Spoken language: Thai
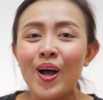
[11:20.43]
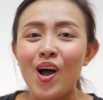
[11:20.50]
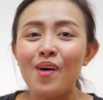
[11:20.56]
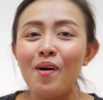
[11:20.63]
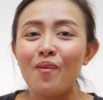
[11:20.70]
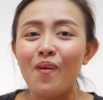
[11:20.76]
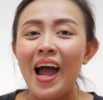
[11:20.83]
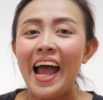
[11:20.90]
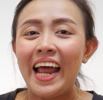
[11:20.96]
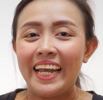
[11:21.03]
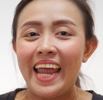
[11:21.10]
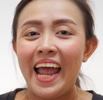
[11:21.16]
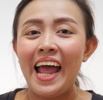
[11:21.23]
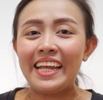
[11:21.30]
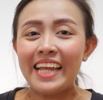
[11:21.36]
ก็บอกว่า
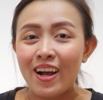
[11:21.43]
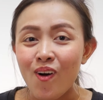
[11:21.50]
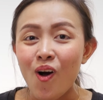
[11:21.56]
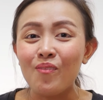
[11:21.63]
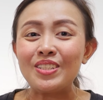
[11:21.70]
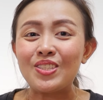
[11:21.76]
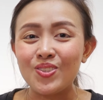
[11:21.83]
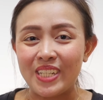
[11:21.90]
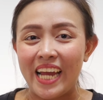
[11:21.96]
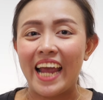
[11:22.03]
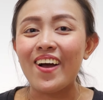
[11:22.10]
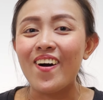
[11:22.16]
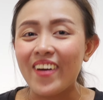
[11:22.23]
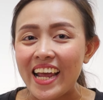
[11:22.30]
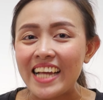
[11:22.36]
เนี้ยยังคงเป็นจุดแข็ง
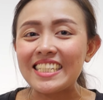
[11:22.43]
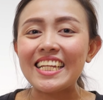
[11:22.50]
ของเอ